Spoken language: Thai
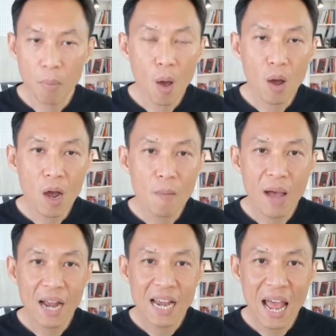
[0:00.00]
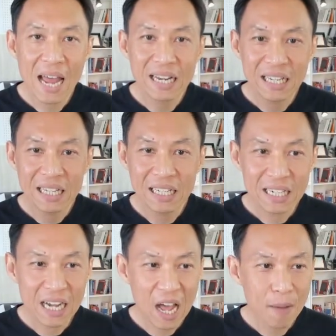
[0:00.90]
พอเข้ามาหน้านี้
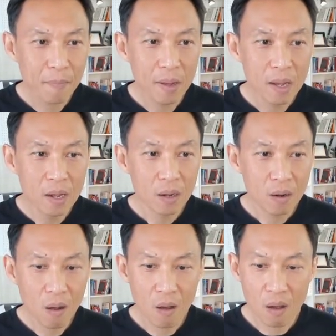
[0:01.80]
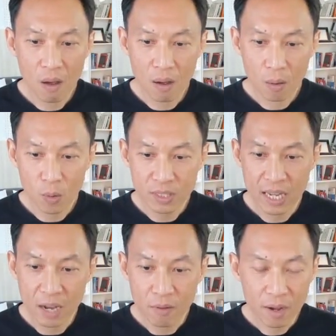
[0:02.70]
นะครับ ก็คุณจะ
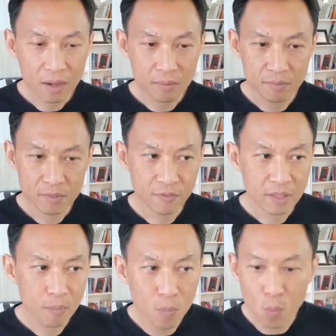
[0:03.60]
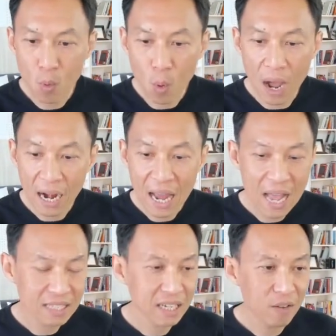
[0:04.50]
เห็นว่าทางมุมขวา
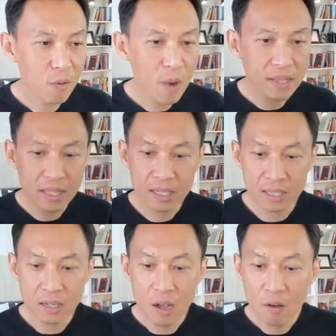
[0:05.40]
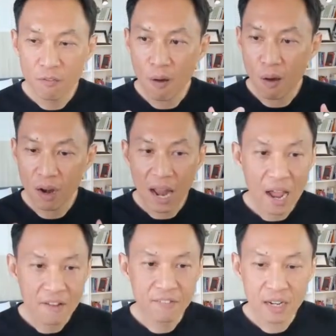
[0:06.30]
ล่างจะเห็นว่า waiting for
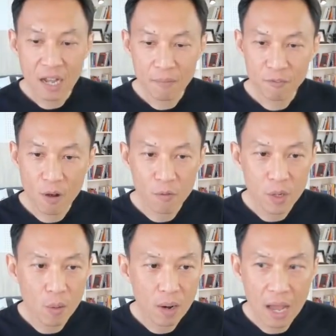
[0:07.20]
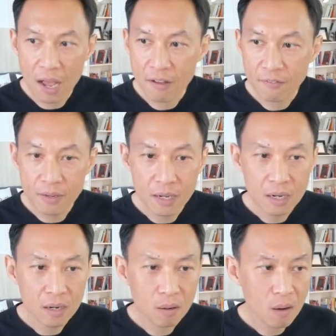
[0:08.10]
live นะครับ for video live
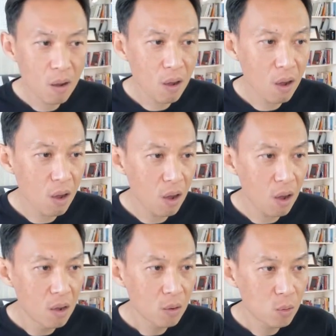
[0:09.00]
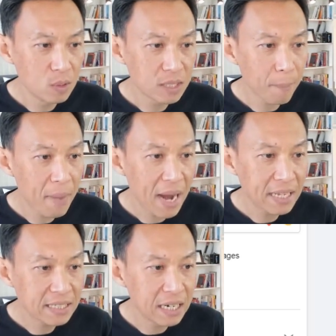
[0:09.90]
แล้วก็คุณสามารถที่จะ